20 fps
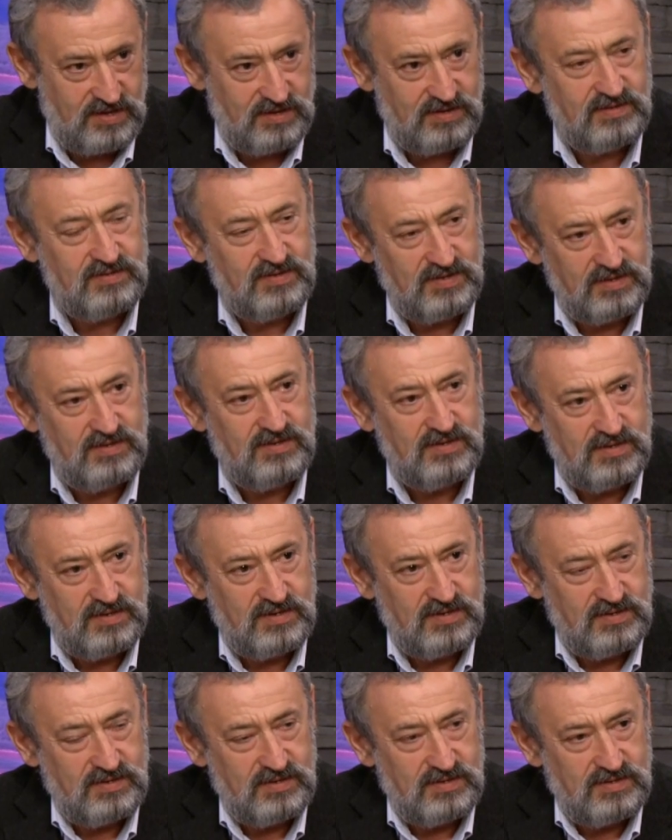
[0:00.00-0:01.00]
Да, то есть...
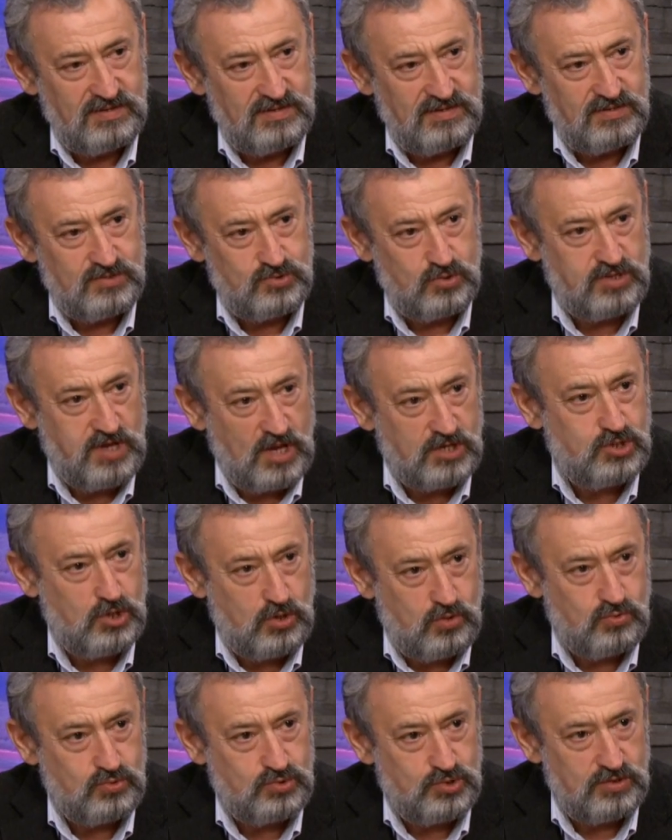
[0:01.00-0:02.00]
Э, что дальше
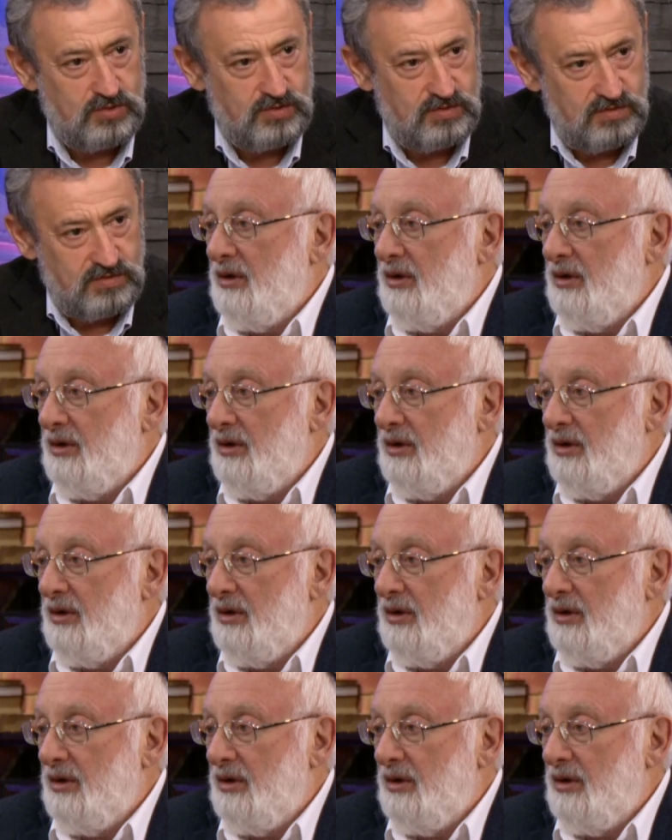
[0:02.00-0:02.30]
хуже.